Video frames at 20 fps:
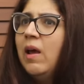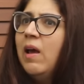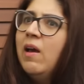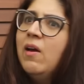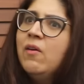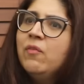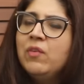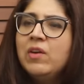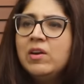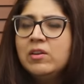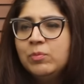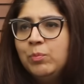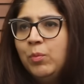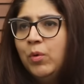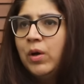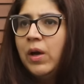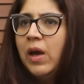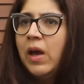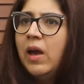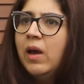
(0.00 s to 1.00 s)
है
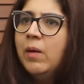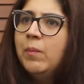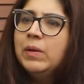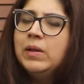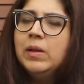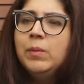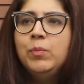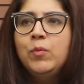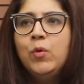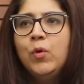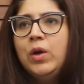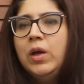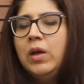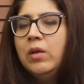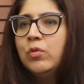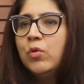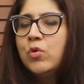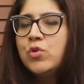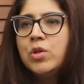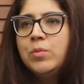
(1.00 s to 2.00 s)
फेसबुक है मतलब
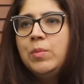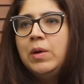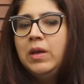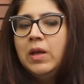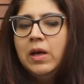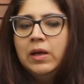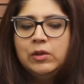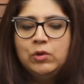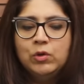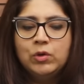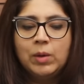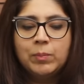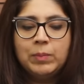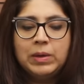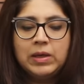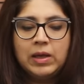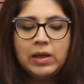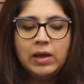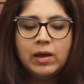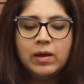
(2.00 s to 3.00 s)
कोई सोशल मीडिया की तो
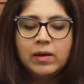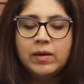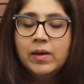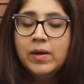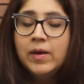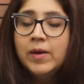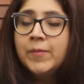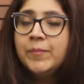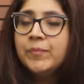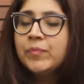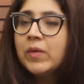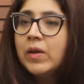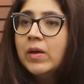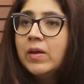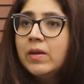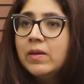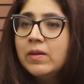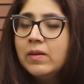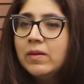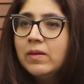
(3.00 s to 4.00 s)
कमी नहीं है
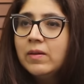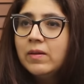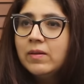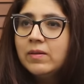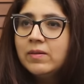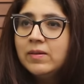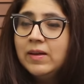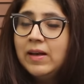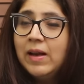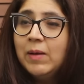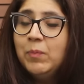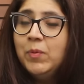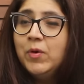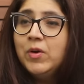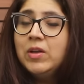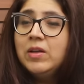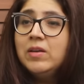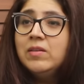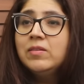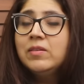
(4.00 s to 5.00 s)

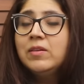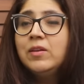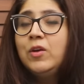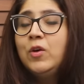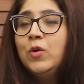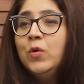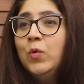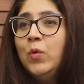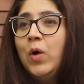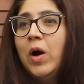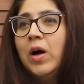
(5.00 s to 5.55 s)
सेलिब्रिटीज क्यों